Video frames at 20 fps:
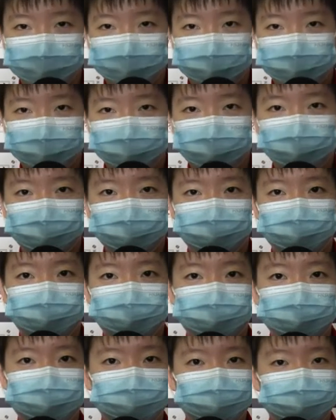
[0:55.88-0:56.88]
配
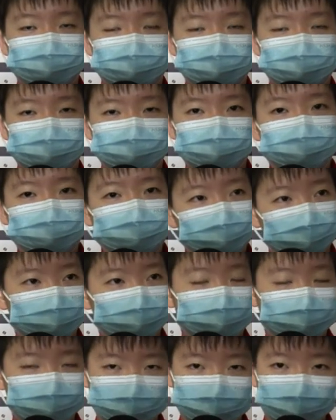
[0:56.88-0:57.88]
合风格，
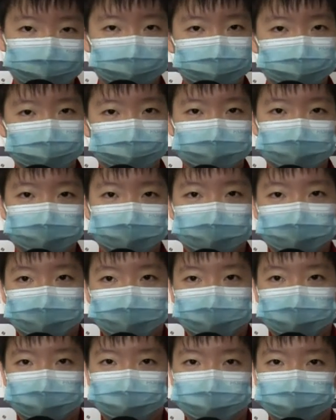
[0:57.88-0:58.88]
包括
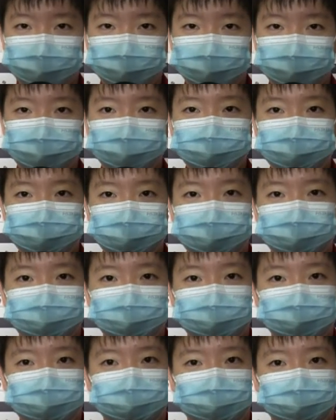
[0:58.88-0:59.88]
嗯、呃、互相
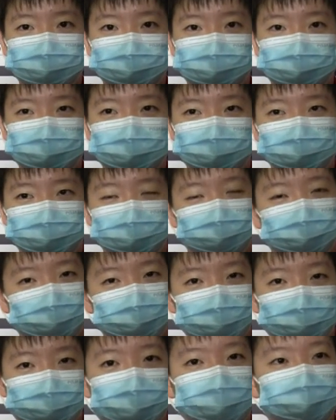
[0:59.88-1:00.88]
就是
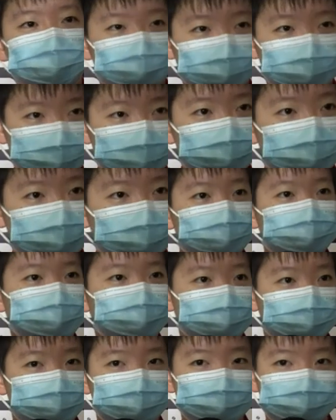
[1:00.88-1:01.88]
同伴的风格，
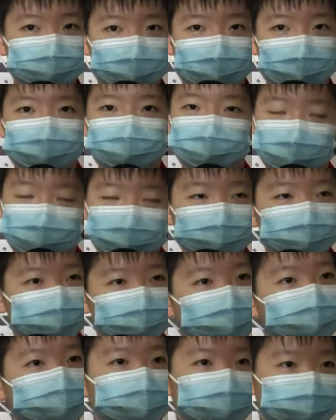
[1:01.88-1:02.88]
觉得都是还很有
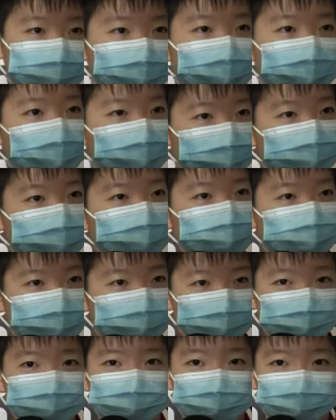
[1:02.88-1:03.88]
特点的吧。两个人，
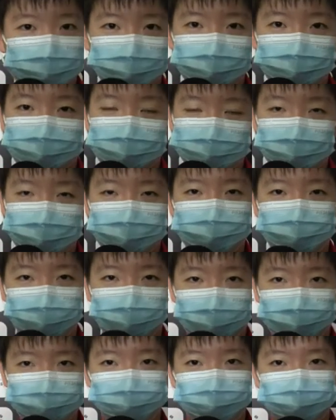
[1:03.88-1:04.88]
其实我觉得我跟曼玉
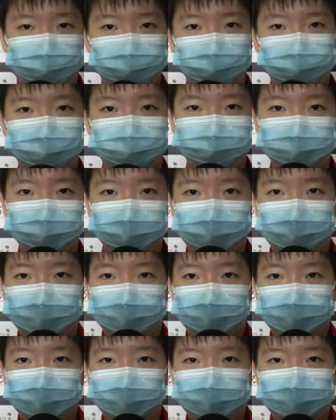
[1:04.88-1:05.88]
还是
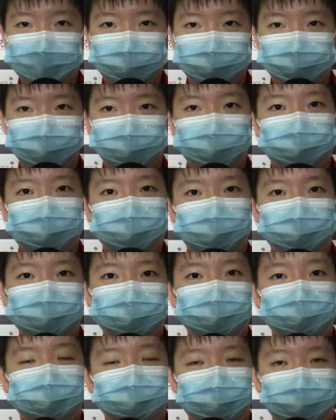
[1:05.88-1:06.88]
希望能
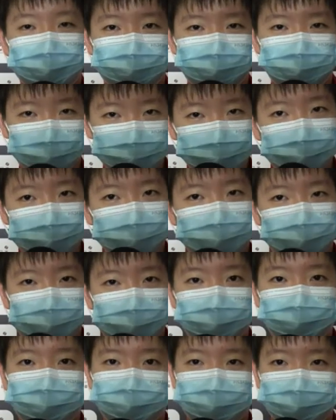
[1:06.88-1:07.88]
够在决赛
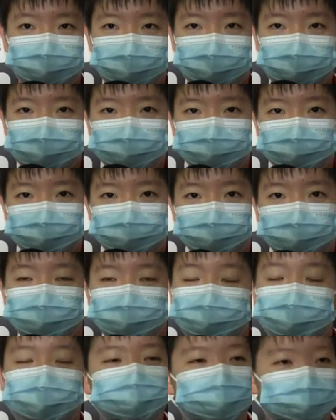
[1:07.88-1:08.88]
前，我觉得还是
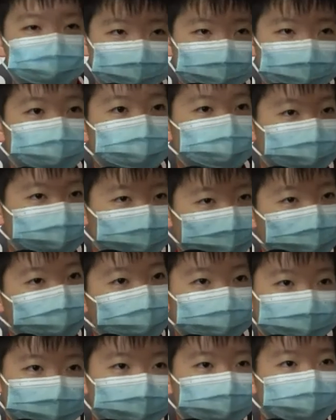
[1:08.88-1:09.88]
困难准备要做
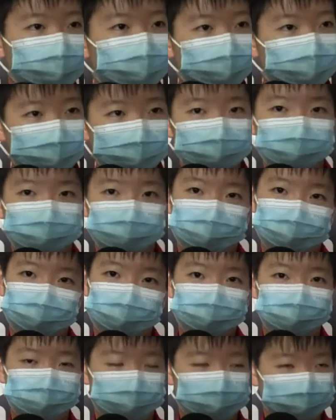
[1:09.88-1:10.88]
充分吧，因为
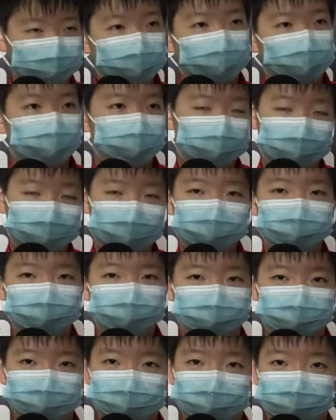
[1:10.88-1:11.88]
到决赛了。还有
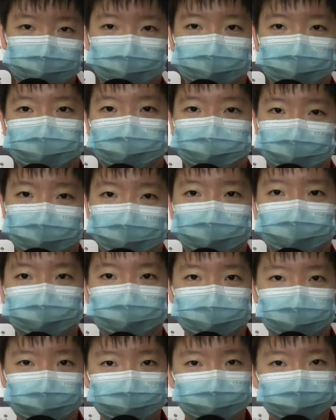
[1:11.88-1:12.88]
就是希望我们两
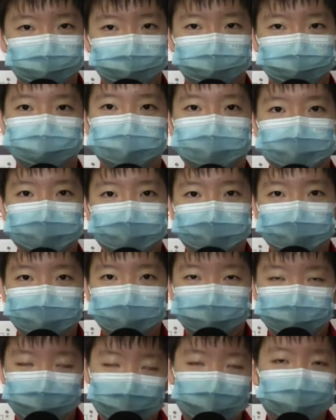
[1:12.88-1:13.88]
个还是
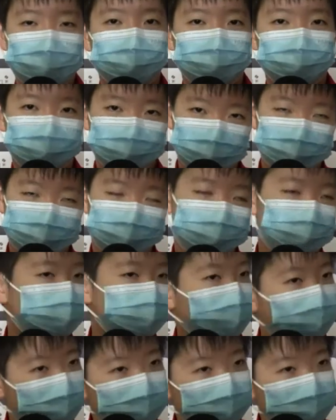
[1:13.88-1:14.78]
全力以赴去拼吧。